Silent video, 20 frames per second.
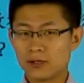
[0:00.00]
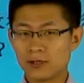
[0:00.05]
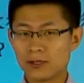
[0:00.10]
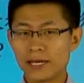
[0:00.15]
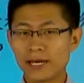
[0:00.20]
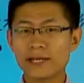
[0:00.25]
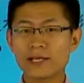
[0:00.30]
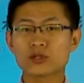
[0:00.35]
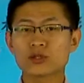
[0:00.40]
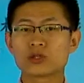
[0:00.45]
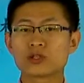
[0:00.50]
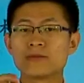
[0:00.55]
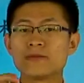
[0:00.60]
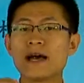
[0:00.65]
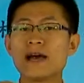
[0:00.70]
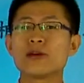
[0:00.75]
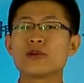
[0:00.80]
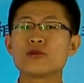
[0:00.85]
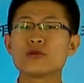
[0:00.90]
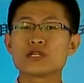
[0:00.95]
OK， 同学们，
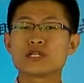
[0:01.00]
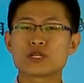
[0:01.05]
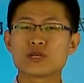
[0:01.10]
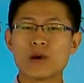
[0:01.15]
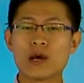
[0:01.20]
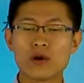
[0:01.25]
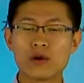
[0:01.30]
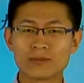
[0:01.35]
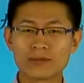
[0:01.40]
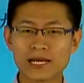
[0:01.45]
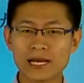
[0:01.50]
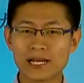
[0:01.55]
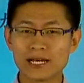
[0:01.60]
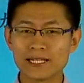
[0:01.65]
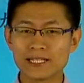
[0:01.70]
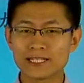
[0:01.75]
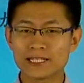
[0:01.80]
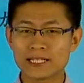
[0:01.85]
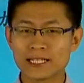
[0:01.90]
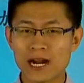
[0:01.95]
预习完我们的
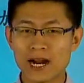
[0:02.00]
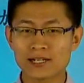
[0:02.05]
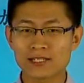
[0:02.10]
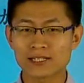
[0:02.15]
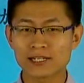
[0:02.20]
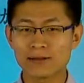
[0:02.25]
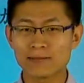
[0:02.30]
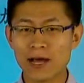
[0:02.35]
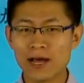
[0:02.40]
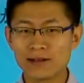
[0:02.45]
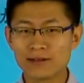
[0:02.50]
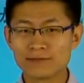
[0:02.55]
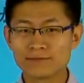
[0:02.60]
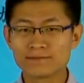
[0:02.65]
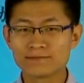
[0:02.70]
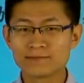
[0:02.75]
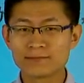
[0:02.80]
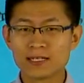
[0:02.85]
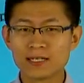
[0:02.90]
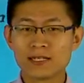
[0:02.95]
例题第二题了吗？
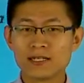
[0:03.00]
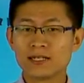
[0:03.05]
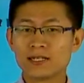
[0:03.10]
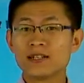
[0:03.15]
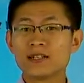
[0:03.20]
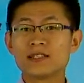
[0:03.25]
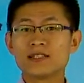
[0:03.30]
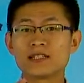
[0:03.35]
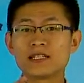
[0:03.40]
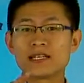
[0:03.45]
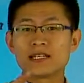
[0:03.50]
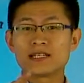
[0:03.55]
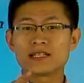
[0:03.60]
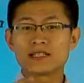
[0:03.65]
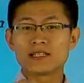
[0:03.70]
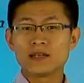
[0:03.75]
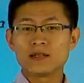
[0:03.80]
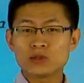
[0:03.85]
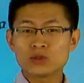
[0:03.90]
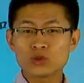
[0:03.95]
你
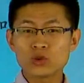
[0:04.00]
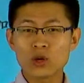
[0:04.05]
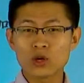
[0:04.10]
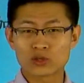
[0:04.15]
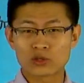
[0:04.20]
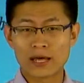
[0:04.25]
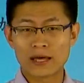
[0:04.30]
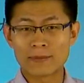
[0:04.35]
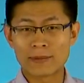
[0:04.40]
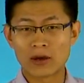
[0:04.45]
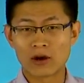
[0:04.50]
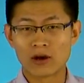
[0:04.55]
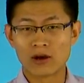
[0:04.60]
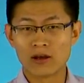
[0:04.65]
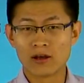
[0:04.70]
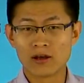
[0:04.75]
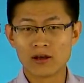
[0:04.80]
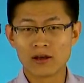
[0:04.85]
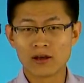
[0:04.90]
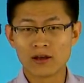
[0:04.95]
能做出来没有？
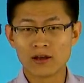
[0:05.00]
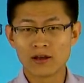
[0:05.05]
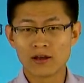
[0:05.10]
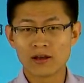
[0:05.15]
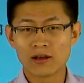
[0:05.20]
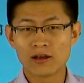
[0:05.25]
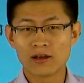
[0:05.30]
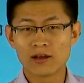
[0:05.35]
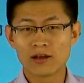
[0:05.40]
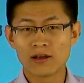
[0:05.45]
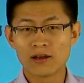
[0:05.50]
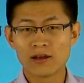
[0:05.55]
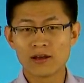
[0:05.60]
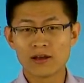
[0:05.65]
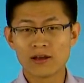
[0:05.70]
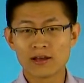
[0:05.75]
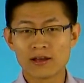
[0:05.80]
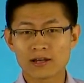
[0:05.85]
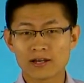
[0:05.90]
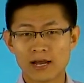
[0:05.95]

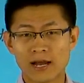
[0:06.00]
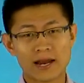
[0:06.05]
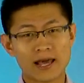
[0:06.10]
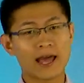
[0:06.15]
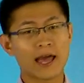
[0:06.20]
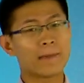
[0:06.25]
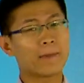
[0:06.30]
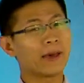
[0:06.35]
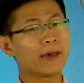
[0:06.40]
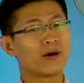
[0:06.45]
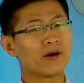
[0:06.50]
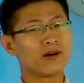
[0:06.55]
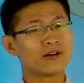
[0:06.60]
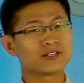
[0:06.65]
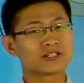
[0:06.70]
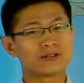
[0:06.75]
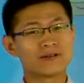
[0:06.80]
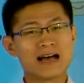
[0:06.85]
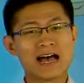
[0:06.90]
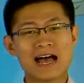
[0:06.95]
看来还没有，
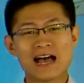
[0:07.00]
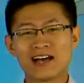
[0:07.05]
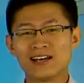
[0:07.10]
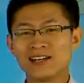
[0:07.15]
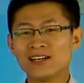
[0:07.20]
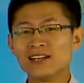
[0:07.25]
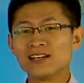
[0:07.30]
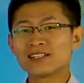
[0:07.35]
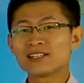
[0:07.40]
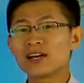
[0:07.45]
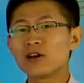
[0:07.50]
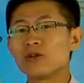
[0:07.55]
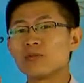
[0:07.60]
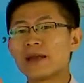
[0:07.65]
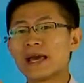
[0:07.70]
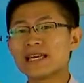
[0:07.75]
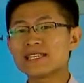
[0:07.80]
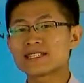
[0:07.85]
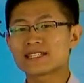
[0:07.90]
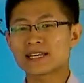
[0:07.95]
是吧？那我
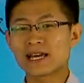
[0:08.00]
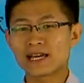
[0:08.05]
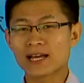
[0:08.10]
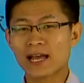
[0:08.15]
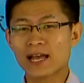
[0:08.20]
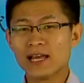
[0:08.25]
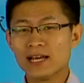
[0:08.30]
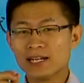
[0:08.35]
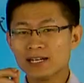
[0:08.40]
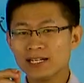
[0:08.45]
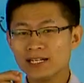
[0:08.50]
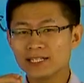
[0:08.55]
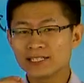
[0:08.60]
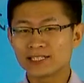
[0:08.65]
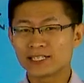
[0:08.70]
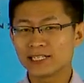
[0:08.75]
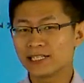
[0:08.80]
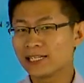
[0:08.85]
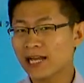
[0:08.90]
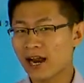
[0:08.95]
们来一起看看例
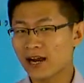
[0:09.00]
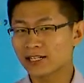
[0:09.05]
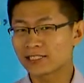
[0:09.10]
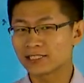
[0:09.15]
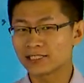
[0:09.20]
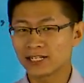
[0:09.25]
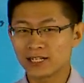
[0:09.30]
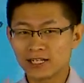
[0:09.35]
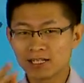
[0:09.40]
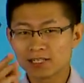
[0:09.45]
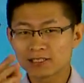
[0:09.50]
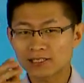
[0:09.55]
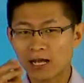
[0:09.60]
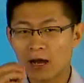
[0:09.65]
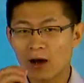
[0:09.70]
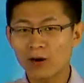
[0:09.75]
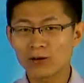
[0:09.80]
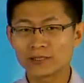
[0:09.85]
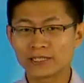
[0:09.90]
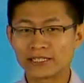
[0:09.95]
题第二题
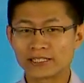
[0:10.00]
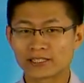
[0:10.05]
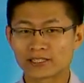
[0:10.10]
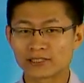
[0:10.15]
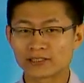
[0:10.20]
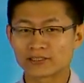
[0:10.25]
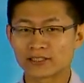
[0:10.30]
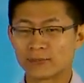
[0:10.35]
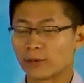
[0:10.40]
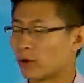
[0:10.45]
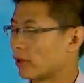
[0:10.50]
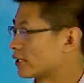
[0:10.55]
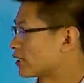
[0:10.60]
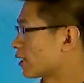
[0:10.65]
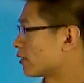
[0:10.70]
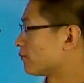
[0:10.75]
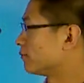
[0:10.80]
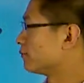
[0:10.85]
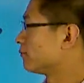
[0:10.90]
到底是怎么回事。